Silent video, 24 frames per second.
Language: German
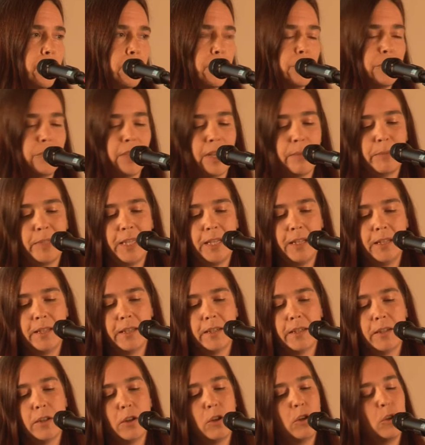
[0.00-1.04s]

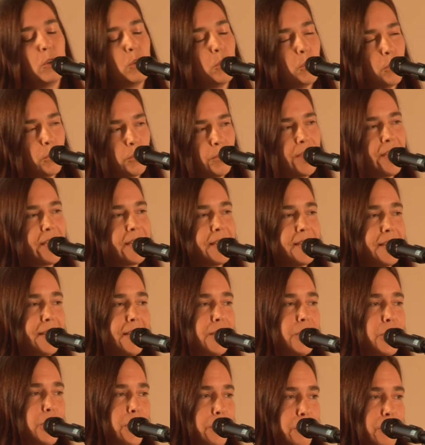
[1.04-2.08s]
Familie und der
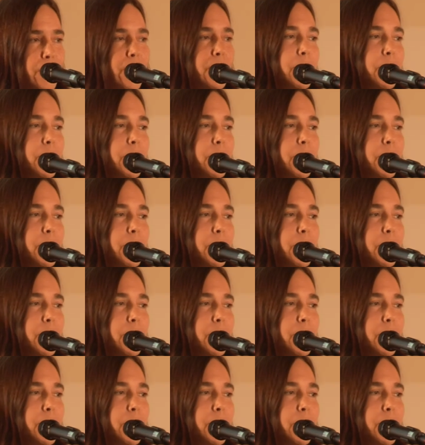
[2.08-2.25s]
Gesellschaft